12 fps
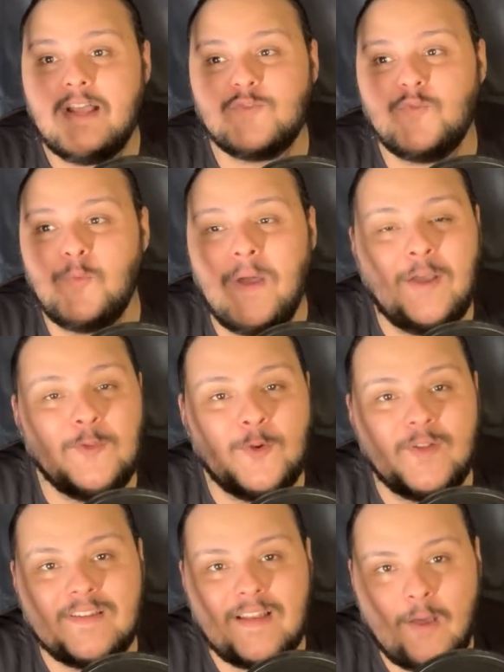هشوفه معاكم
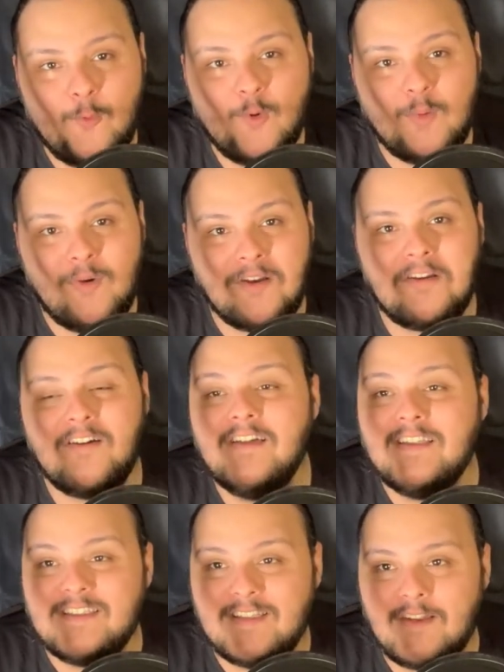دلوقتي لاول مره
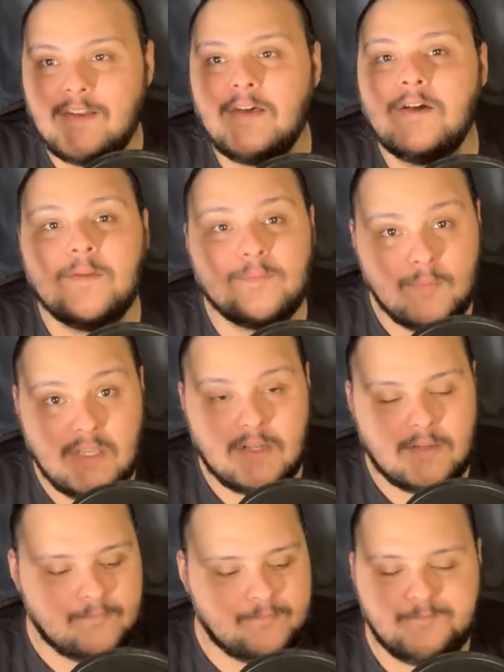يلا بينا